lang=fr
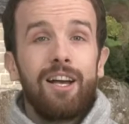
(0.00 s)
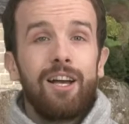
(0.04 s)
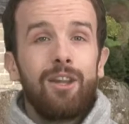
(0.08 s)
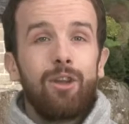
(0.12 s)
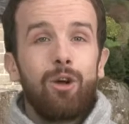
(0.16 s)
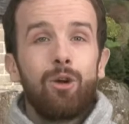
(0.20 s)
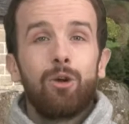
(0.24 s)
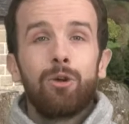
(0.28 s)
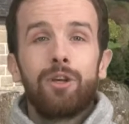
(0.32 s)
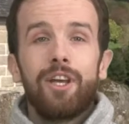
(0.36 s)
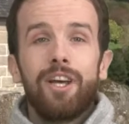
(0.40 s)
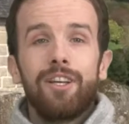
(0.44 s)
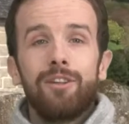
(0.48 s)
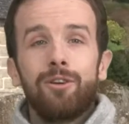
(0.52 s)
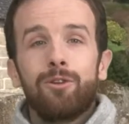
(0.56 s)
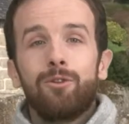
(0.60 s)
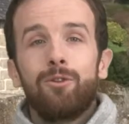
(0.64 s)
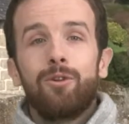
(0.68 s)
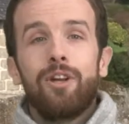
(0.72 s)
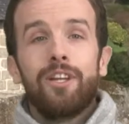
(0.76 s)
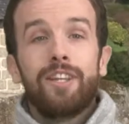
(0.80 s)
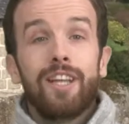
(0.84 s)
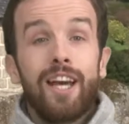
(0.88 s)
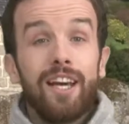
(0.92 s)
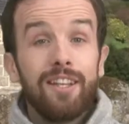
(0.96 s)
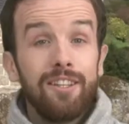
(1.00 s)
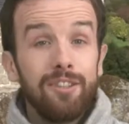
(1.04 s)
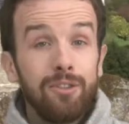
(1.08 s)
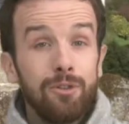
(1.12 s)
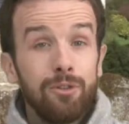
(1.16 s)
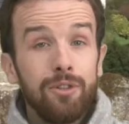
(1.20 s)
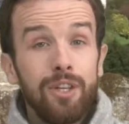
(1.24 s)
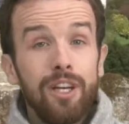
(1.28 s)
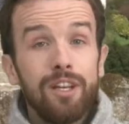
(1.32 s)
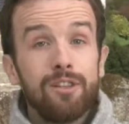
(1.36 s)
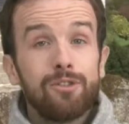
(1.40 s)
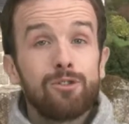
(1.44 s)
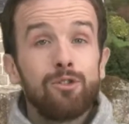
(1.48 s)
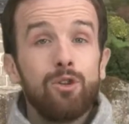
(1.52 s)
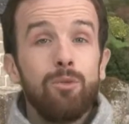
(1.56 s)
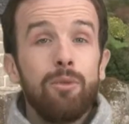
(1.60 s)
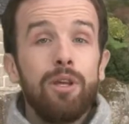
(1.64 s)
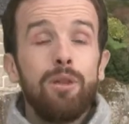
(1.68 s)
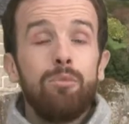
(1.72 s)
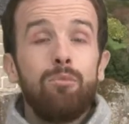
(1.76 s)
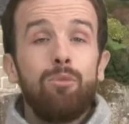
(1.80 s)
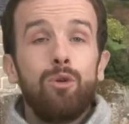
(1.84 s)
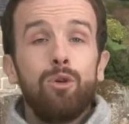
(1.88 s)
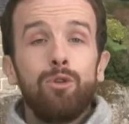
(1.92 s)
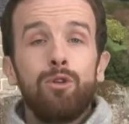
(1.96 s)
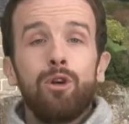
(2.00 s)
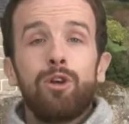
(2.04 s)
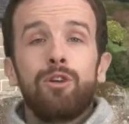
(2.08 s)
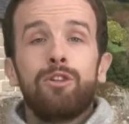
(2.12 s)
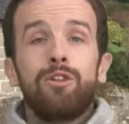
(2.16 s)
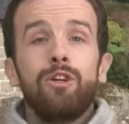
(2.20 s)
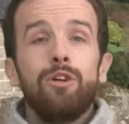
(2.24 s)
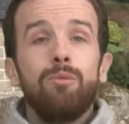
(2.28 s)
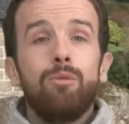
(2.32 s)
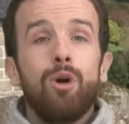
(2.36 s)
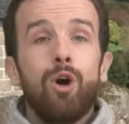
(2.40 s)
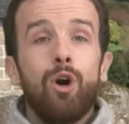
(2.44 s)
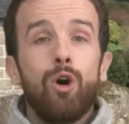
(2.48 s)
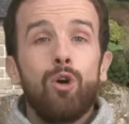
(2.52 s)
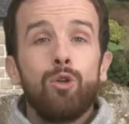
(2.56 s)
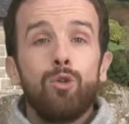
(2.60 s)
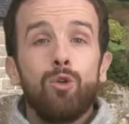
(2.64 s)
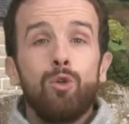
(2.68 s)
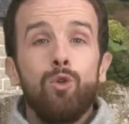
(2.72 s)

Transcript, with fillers: Dans le cadre de la traditionnelle Semaine Bleue d'octobre,